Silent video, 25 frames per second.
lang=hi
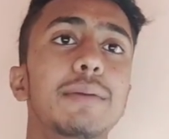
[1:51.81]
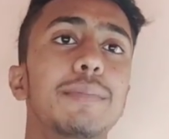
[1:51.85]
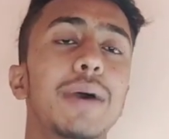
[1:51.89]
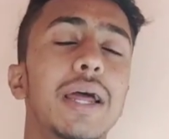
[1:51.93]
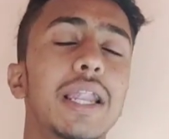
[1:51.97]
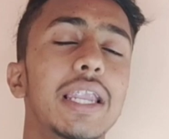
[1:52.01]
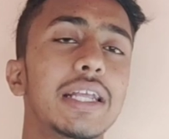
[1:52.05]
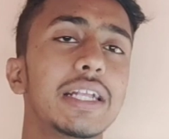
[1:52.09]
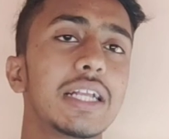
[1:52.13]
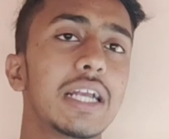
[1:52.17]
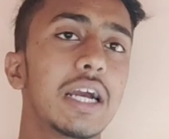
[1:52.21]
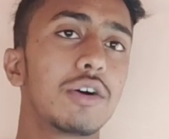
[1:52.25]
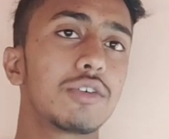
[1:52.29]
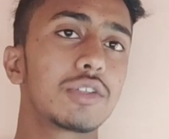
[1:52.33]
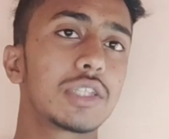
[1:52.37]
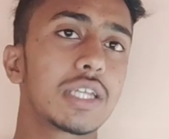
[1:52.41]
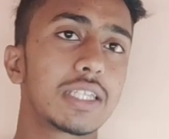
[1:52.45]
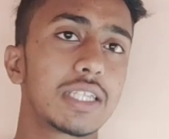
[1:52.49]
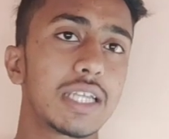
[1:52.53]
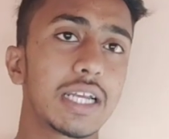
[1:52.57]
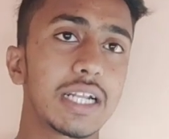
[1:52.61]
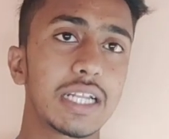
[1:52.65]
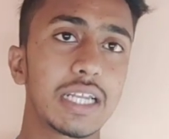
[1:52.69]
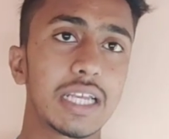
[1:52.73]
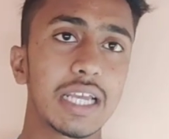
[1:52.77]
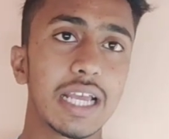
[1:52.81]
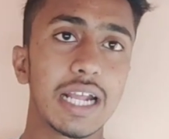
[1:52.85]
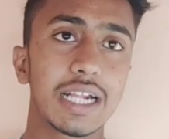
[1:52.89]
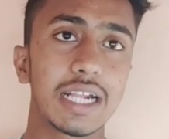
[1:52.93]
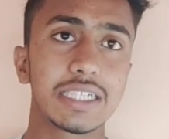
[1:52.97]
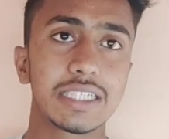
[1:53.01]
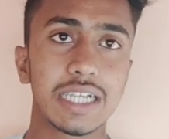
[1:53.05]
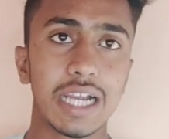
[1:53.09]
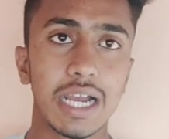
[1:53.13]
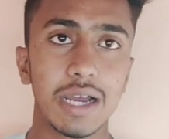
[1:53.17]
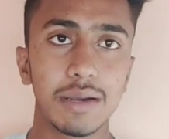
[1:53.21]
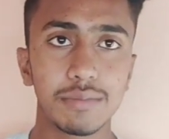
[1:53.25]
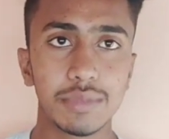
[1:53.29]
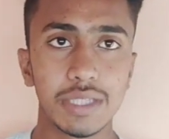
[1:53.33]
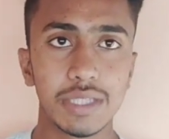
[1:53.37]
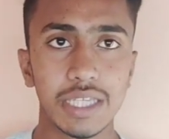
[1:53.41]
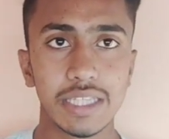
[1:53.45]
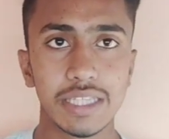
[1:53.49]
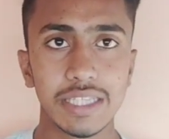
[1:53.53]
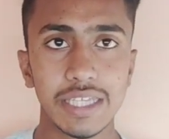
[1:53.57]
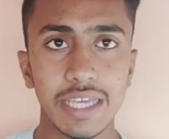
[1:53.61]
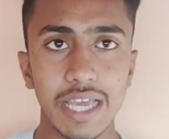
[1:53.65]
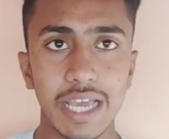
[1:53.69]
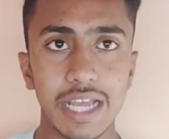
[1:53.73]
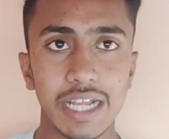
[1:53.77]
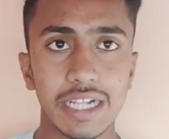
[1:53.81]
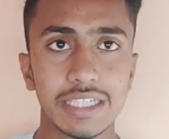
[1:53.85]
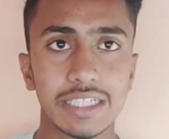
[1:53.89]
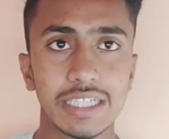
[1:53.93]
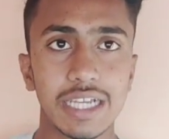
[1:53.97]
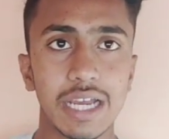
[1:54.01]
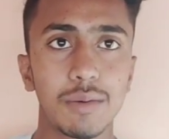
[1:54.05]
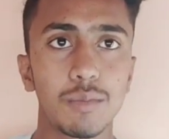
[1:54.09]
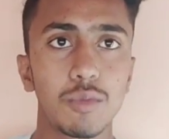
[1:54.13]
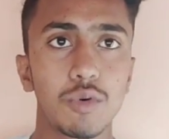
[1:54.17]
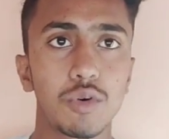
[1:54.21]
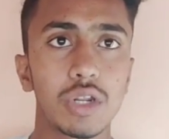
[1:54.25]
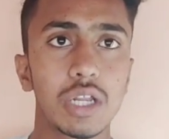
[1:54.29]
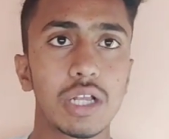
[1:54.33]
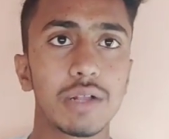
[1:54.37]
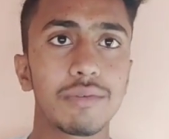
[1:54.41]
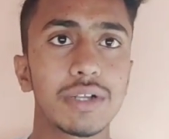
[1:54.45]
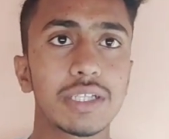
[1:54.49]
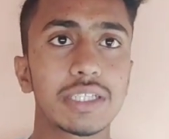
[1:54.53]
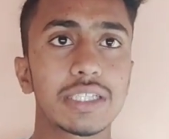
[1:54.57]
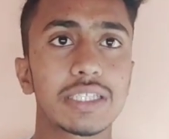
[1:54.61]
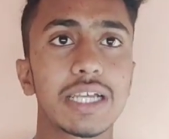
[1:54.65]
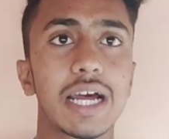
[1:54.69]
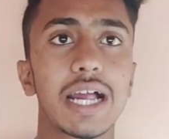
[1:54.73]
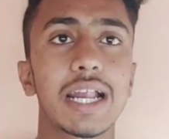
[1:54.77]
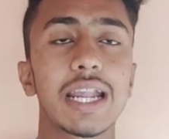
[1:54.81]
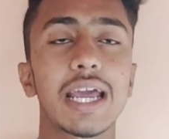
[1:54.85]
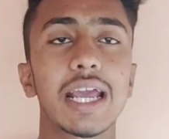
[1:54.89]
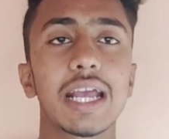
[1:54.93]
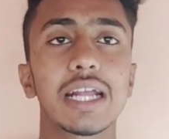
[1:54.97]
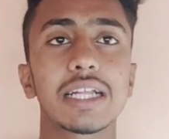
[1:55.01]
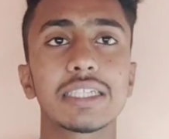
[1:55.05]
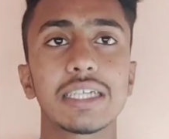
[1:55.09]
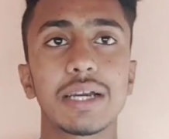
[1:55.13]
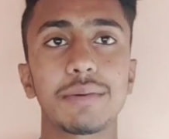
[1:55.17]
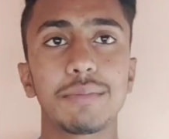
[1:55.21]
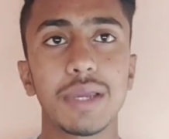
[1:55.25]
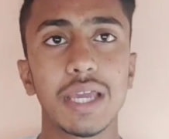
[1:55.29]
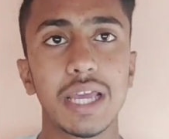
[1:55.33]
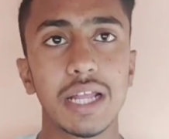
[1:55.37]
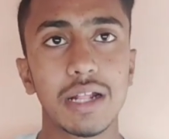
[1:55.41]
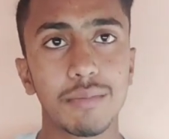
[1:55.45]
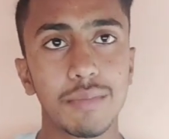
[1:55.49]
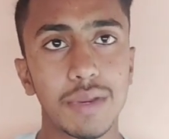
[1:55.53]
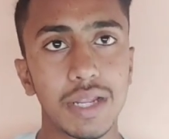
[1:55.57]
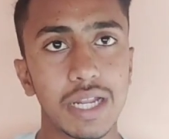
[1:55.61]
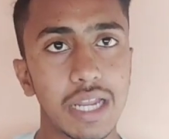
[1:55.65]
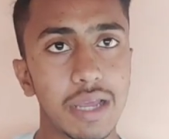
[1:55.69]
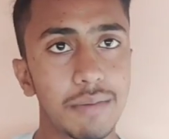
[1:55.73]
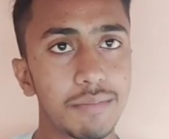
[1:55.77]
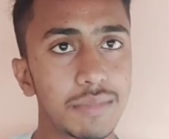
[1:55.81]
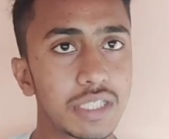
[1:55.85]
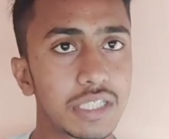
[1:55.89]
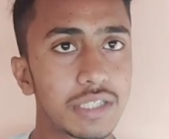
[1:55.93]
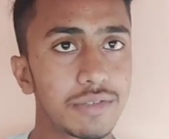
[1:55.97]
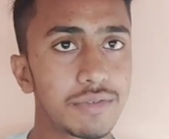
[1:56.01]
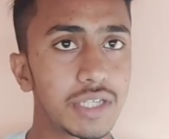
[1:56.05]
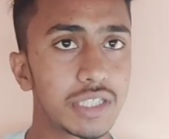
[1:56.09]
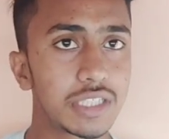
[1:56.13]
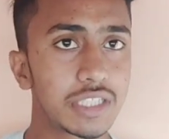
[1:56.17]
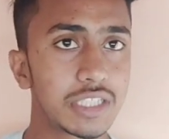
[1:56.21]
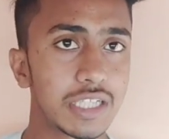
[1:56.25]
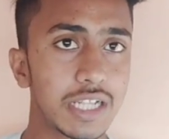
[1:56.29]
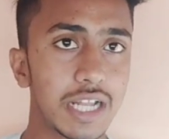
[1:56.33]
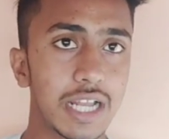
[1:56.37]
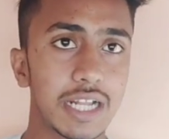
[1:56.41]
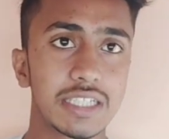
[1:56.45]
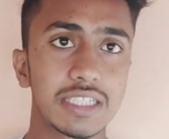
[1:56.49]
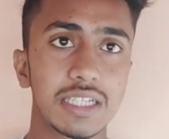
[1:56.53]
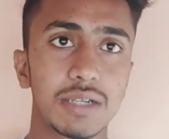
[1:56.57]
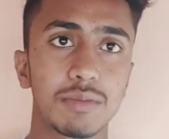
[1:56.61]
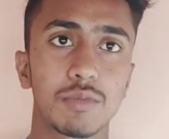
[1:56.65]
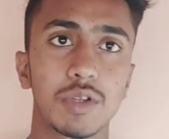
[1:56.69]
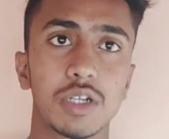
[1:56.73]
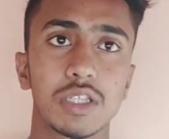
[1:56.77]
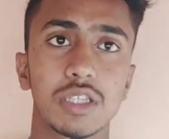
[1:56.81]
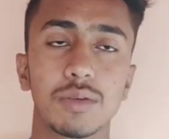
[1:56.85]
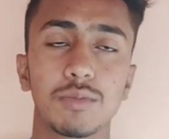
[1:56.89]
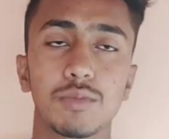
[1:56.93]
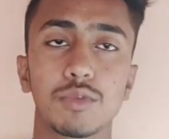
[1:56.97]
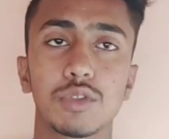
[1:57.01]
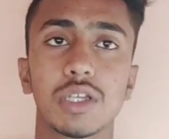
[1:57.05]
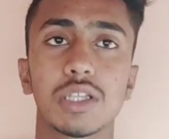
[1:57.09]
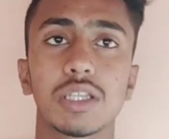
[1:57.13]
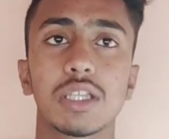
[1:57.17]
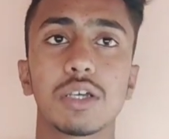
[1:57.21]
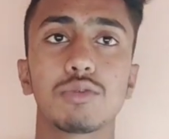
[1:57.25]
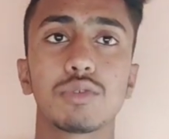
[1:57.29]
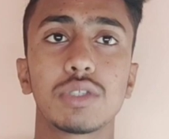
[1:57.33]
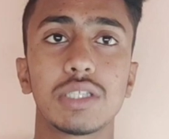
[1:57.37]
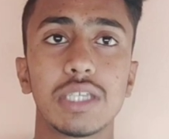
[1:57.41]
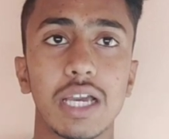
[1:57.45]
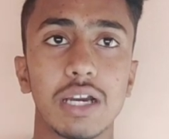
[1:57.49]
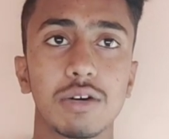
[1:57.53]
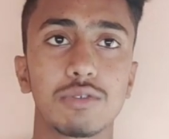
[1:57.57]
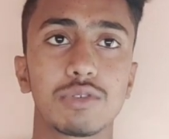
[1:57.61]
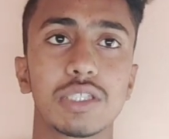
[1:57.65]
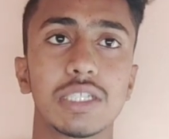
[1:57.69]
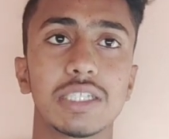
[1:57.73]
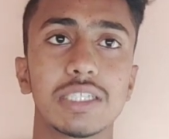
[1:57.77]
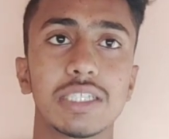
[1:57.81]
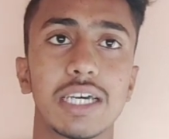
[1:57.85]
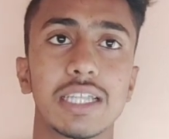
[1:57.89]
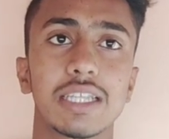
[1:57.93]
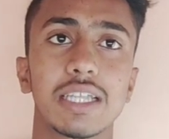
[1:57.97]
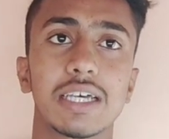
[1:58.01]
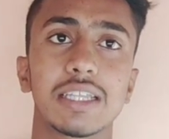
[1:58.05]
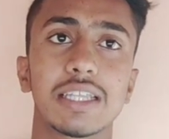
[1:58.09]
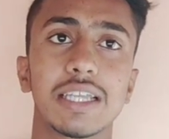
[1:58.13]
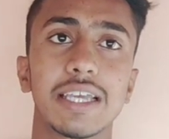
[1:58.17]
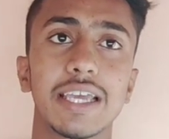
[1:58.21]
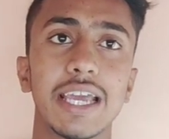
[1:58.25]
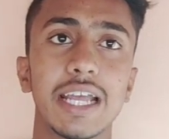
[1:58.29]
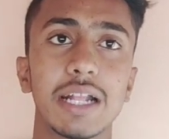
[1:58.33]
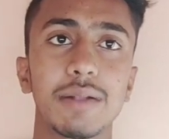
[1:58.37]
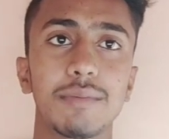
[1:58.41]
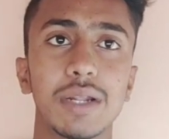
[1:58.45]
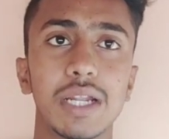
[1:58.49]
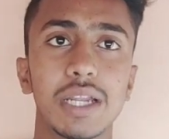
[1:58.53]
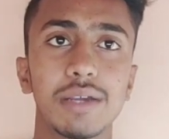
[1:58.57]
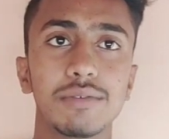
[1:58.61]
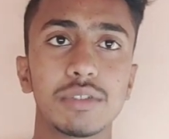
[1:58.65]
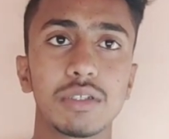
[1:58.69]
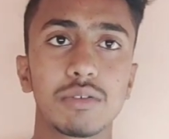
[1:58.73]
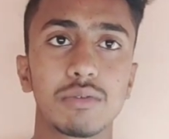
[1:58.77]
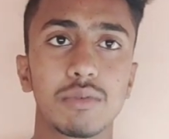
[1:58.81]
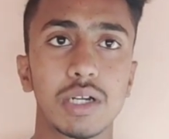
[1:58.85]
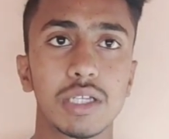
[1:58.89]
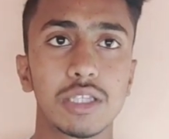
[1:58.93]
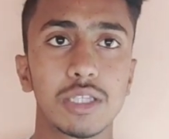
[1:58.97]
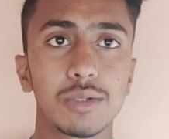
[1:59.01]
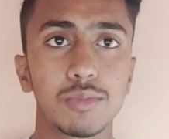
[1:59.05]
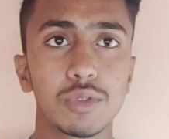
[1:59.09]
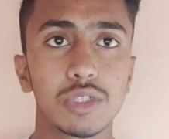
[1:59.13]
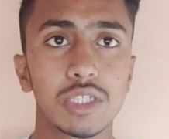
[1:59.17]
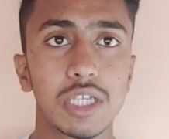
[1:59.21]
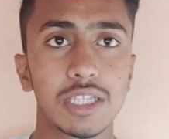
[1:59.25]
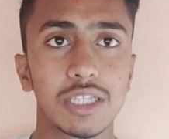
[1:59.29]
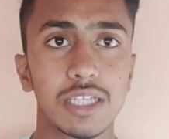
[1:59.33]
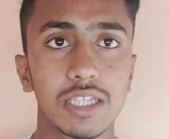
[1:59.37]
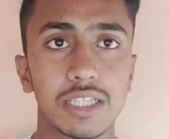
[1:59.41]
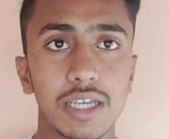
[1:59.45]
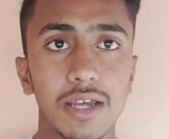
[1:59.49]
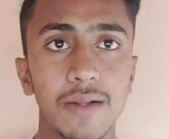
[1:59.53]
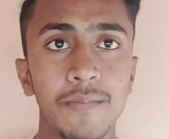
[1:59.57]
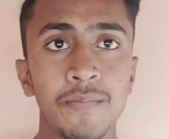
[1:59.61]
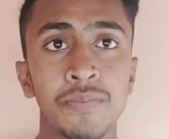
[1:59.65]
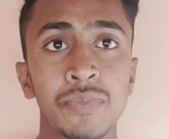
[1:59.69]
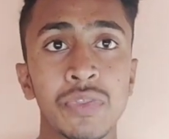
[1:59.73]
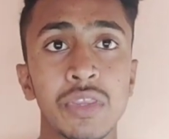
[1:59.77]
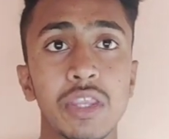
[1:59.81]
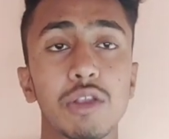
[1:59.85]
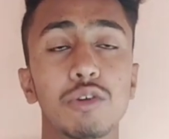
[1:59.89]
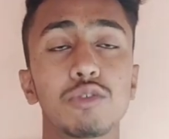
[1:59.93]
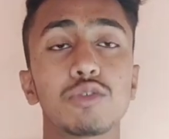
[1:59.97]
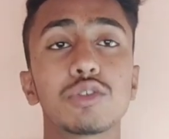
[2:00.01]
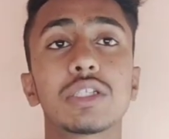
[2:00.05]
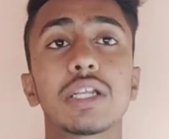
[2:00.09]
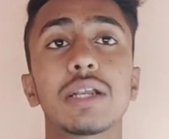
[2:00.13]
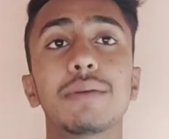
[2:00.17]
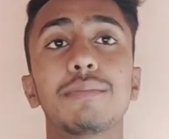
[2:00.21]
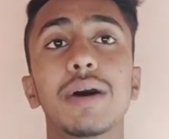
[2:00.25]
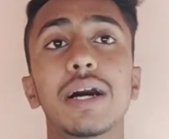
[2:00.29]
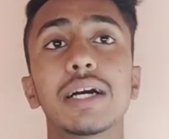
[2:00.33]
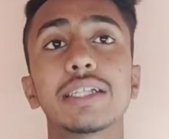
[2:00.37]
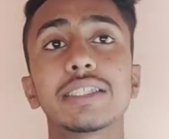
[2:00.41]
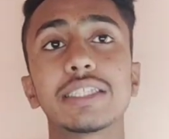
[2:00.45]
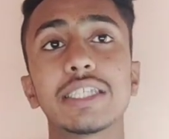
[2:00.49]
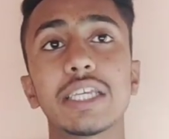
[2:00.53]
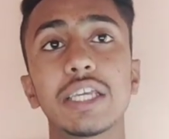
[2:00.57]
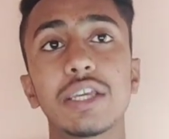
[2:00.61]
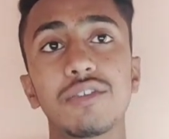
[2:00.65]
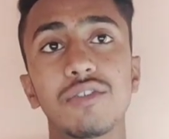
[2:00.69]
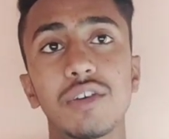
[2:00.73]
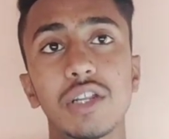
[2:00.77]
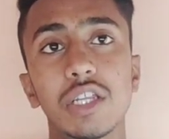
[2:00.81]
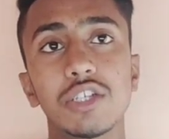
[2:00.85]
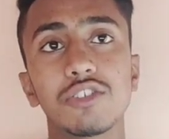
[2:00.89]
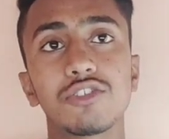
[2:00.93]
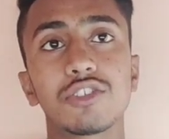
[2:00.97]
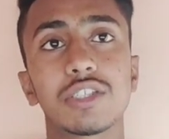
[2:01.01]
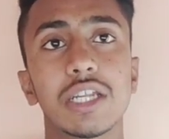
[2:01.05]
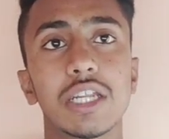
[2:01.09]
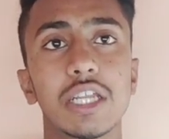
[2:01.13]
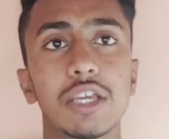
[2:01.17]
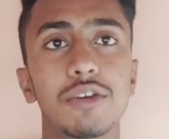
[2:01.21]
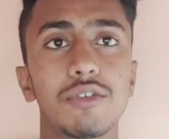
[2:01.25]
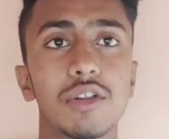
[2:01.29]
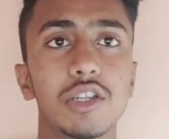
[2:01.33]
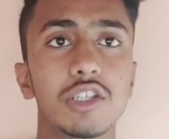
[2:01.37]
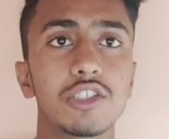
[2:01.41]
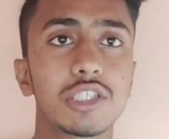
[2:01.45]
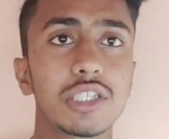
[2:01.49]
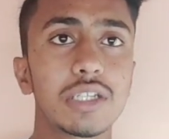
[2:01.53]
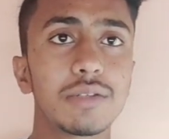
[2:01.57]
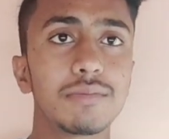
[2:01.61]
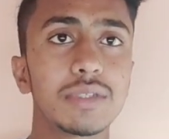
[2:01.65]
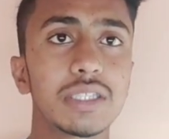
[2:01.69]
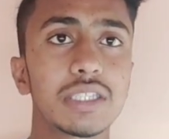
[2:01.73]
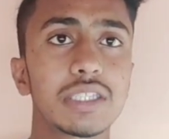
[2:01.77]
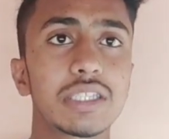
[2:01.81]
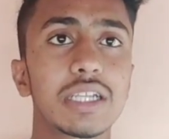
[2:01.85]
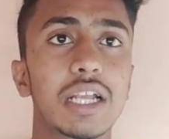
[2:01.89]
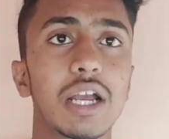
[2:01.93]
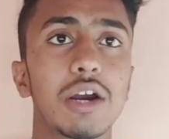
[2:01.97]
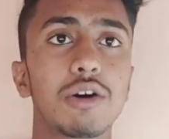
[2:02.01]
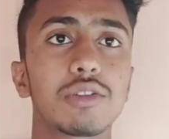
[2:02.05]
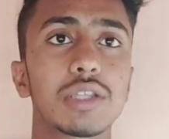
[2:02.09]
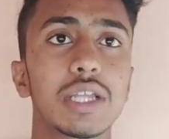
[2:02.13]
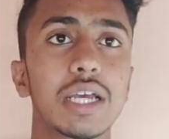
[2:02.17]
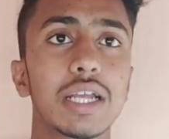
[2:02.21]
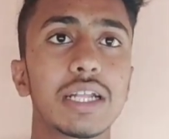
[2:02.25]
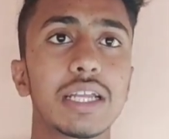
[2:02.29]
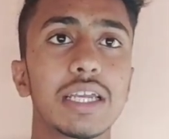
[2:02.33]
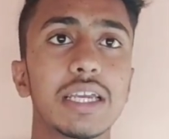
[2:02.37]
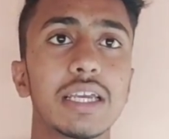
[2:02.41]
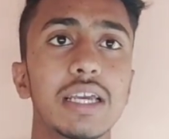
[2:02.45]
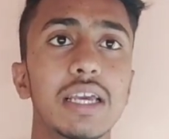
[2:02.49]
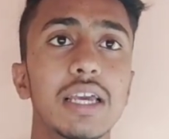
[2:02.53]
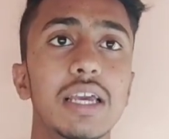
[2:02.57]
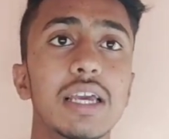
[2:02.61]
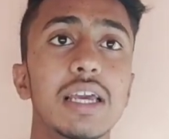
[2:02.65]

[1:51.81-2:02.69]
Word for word: पहले क्या होता था कि एग्ज़ाम दे दिए एग्ज़ाम होने के बाद सारा एग्ज़ाम एक महीना में सी e का एग्ज़ाम खत्म होता था उस या उससे ज़्यादा था एक महीना में जब खत्म हो जाता था उसके बाद से इवोल्यूशन इवोल्यूशन मीन्स क्या होता है कि